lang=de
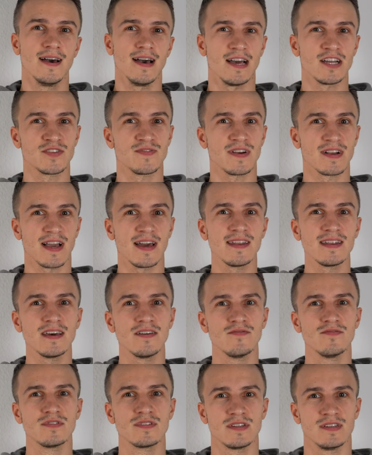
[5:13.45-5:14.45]

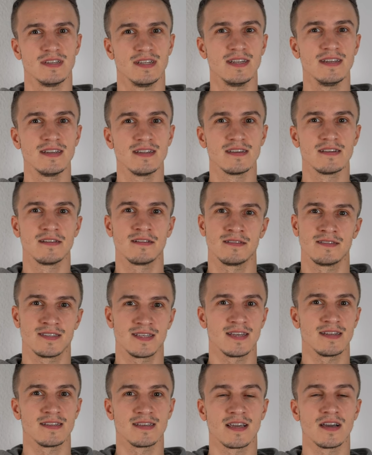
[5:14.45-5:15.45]
Ashwagandha wird in Indien
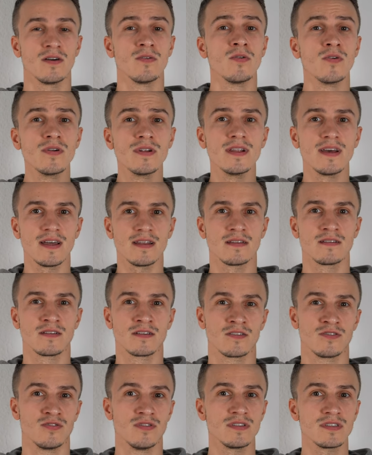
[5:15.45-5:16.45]
seit
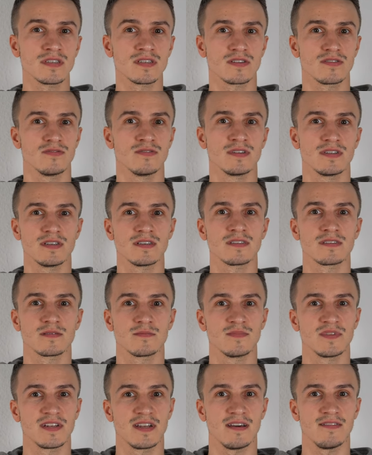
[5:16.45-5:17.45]
Jahrhunderten genutzt und
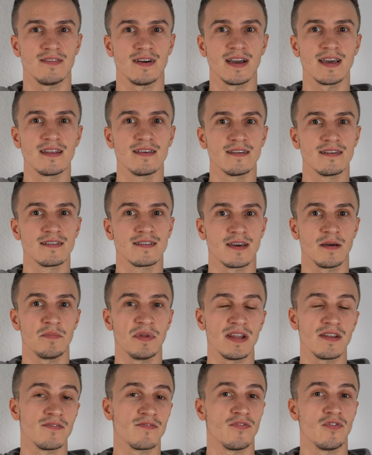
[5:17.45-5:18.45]
ist mittlerweile in
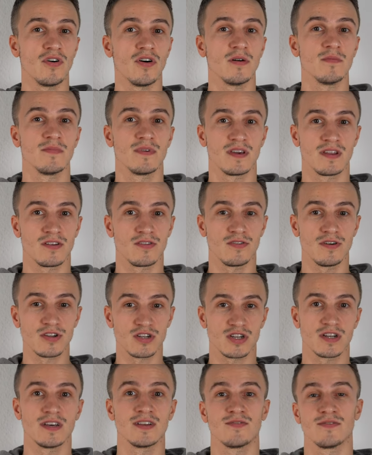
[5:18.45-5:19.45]
Tablettenform in
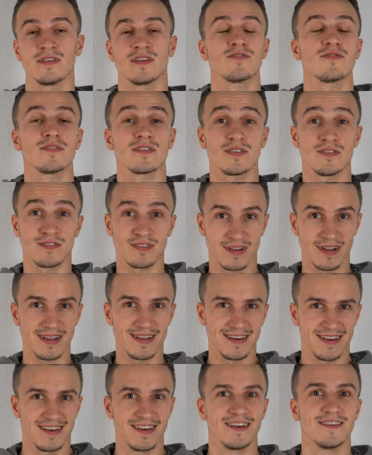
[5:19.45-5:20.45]
Deutschland und natürlich auch in
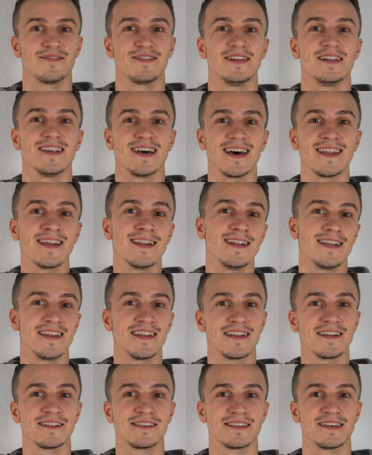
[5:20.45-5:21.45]
vielen anderen
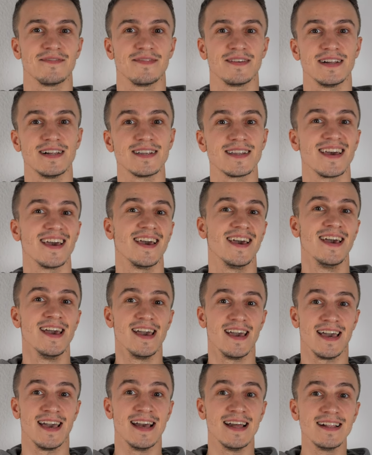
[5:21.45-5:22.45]
Ländern dieser Welt
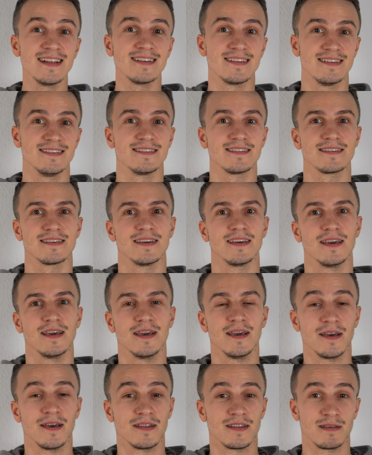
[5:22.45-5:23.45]
erhältlich.
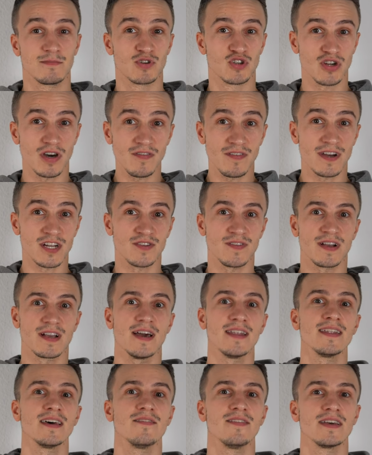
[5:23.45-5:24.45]
Dem Stoff
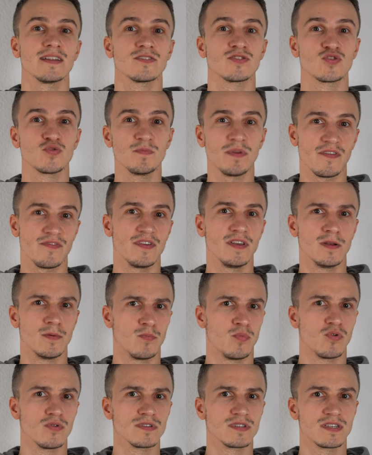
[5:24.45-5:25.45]
Ashwagandha werden super viele
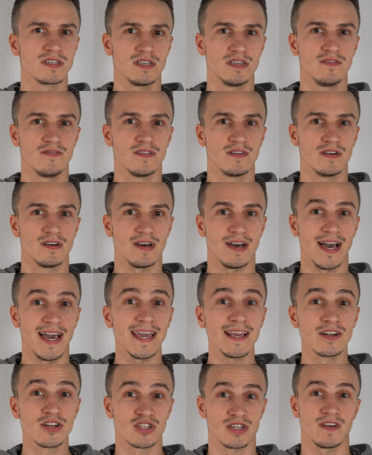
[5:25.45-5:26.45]
positive
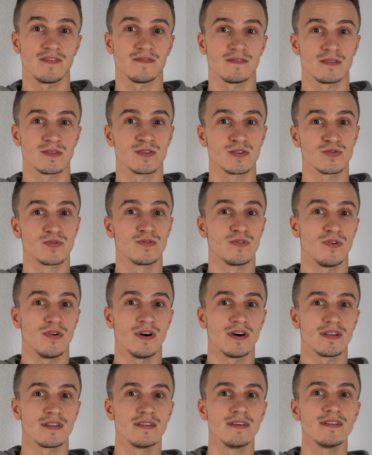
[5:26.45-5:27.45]
Eigenschaften
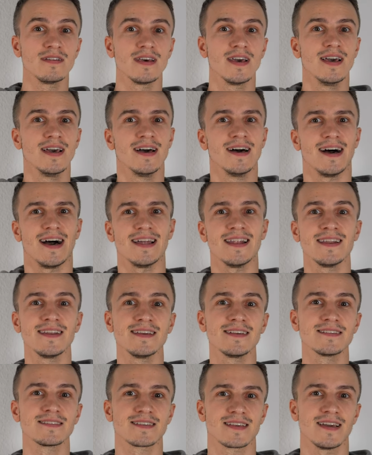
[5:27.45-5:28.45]
zugeordnet.
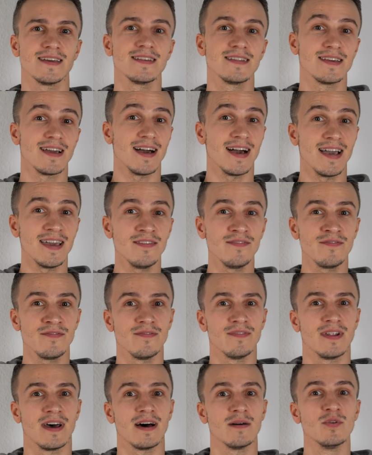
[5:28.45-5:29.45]
Allerdings kann die
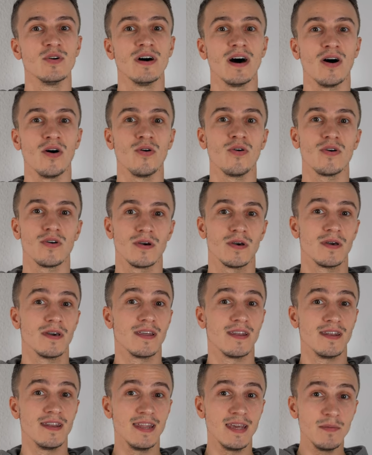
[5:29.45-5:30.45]
Einnahme auch
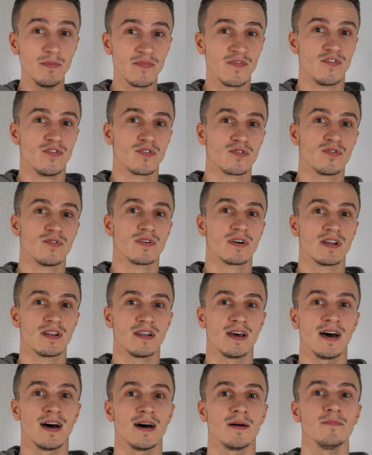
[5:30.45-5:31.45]

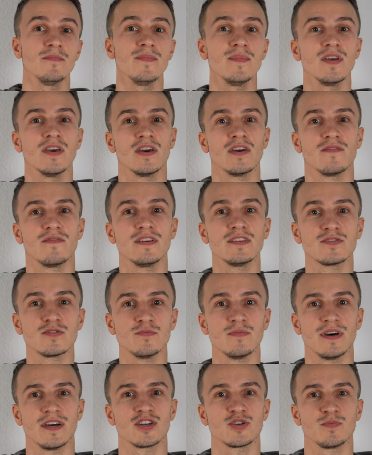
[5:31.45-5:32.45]
Nebenwirkungen haben, wie
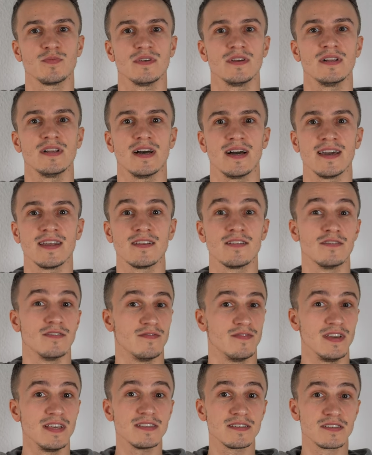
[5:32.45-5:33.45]
zum Beispiel
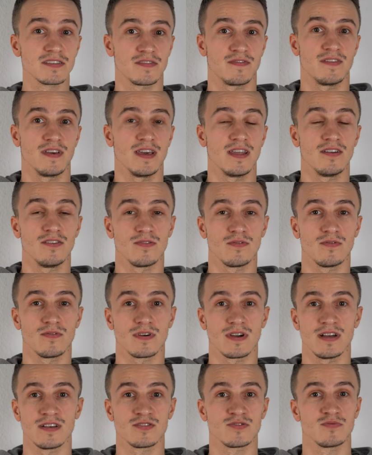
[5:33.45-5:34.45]
eine
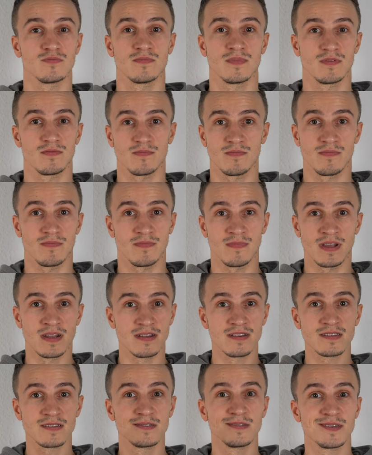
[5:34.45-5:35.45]
Wesensveränderung. Also
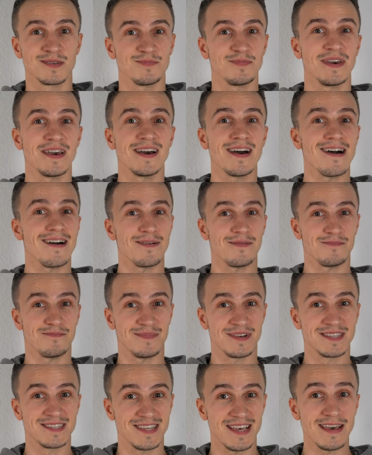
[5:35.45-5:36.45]
man ist nicht mehr
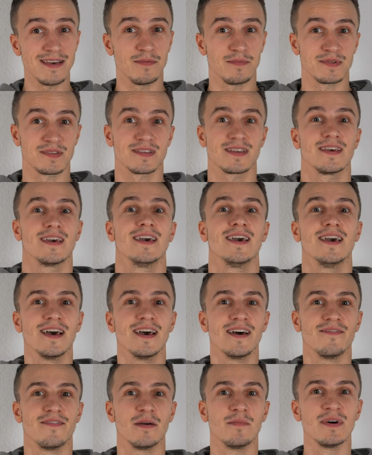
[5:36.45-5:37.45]
man selbst.
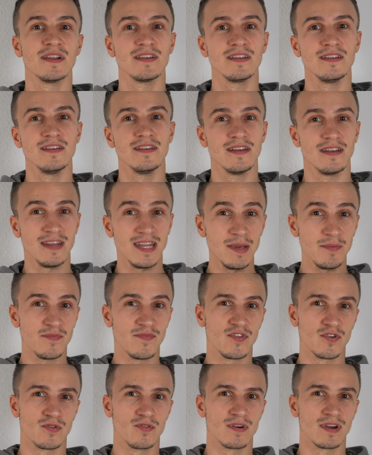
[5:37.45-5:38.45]
Wenn man die
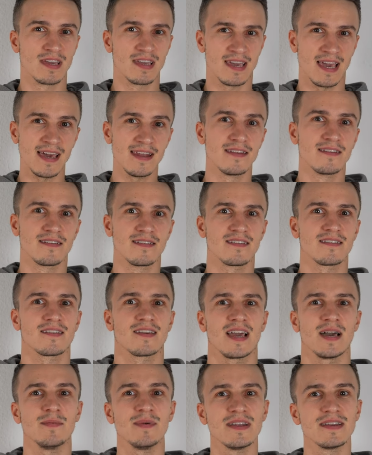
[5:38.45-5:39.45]
Nebenwirkungen kennt,
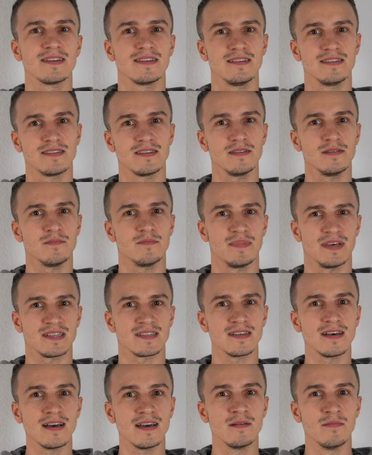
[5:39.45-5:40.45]
kann man diese
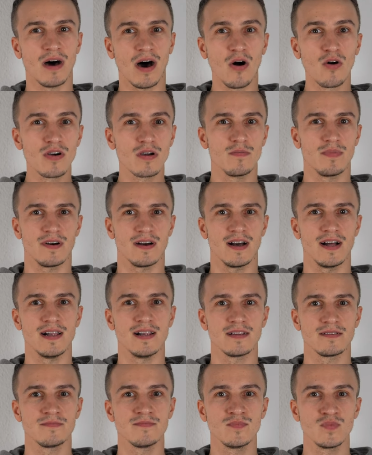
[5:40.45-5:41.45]
besser im Auge
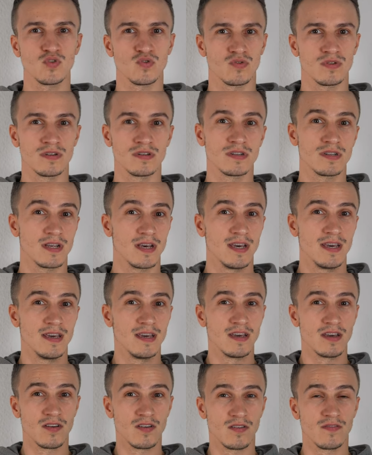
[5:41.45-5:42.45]
behalten und
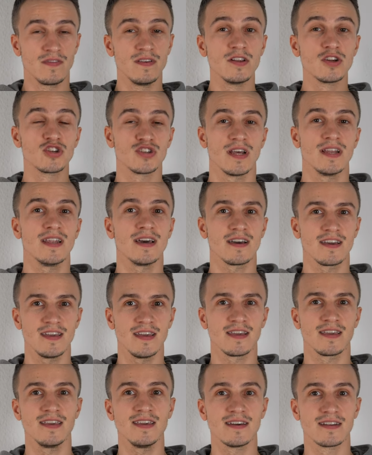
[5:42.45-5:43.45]
viel schneller
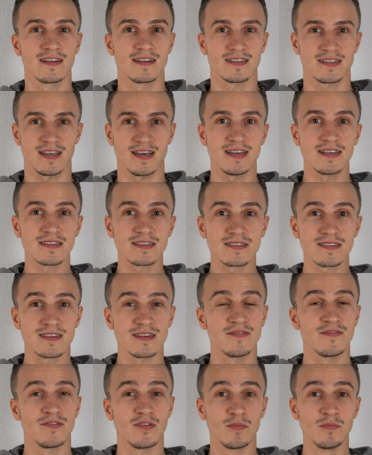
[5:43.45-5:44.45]
reagieren. Das heißt,
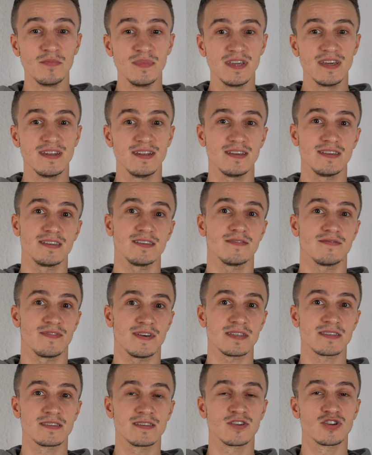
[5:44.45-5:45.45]
informier dich,
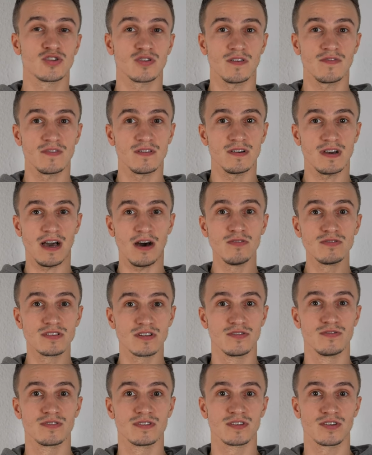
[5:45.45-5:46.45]
was die Stoffe
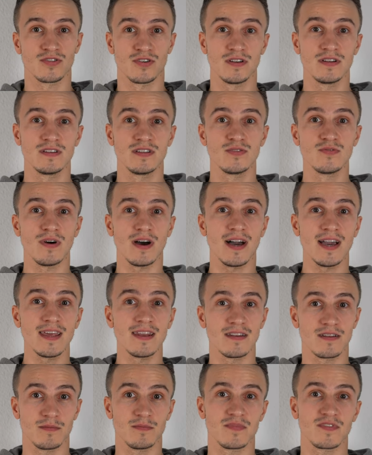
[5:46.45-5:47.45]
auslösen können, die du
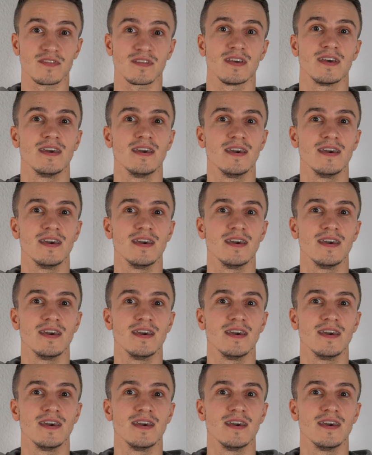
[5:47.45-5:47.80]
einnimmst.